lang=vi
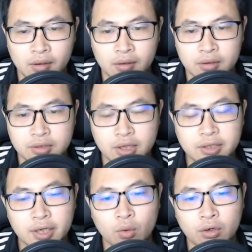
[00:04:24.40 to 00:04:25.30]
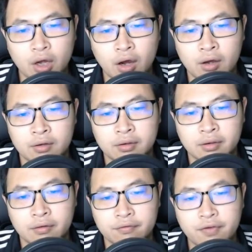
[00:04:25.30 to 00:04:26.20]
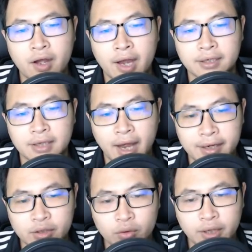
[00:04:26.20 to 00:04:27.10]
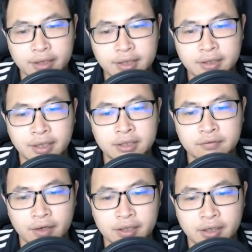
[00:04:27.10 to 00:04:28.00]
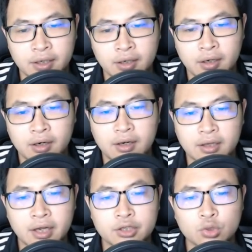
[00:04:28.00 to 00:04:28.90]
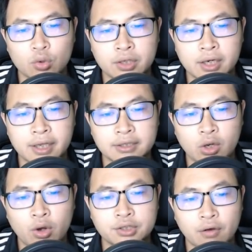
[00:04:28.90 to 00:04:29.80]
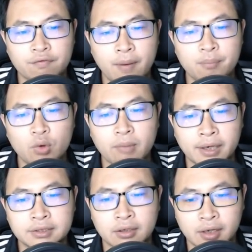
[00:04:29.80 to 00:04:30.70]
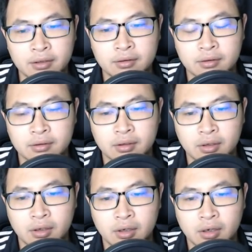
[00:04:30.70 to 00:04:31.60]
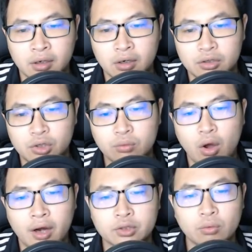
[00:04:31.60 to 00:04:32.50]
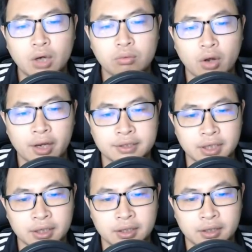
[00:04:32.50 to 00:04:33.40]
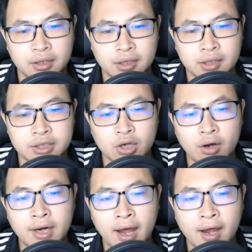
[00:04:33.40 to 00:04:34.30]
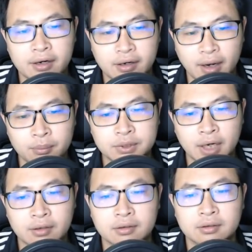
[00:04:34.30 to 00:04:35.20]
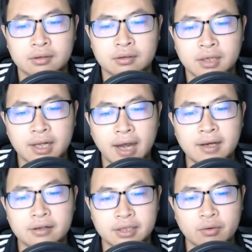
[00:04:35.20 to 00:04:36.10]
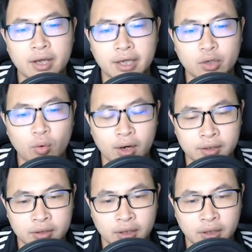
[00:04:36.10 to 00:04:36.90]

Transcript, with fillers: Dưới tình huống đó, Phương Hành lại có thể chắc chắn như vậy, là thần chủ nhất định sẽ coi trọng pháp môn mà hắn dâng lên. Lúc đó hắn cũng không nói cái gì, chỉ nói là nắm chắc, nên gã liền theo đề nghị của hắn.